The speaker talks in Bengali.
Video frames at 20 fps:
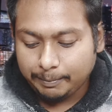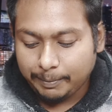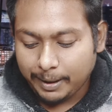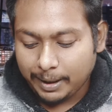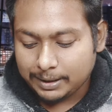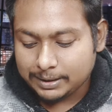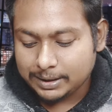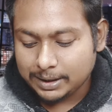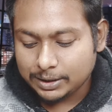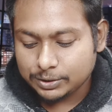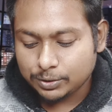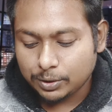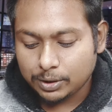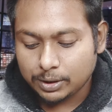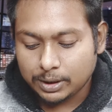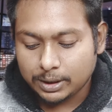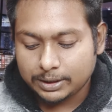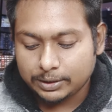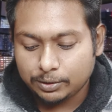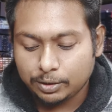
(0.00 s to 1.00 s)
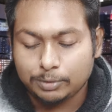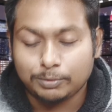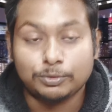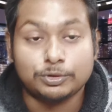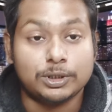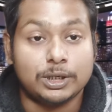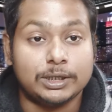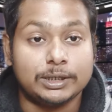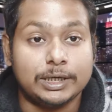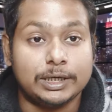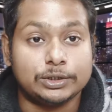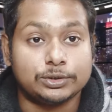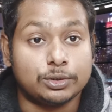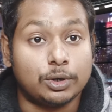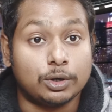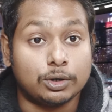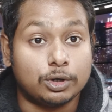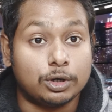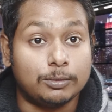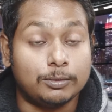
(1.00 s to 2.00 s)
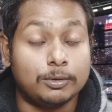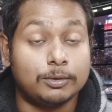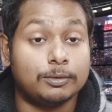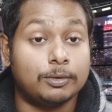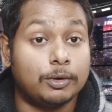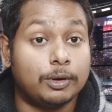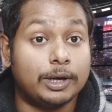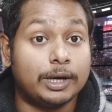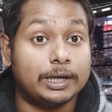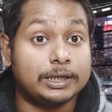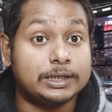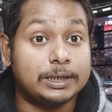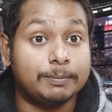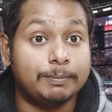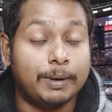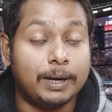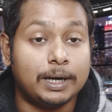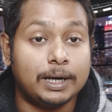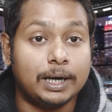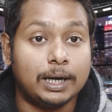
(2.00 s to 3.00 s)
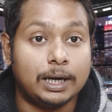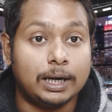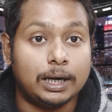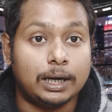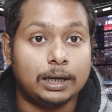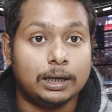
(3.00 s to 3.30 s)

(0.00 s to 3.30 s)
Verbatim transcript: বার্তা সরকারি কর্মচারীদের সরগমন হয়ে গেছে বাংলা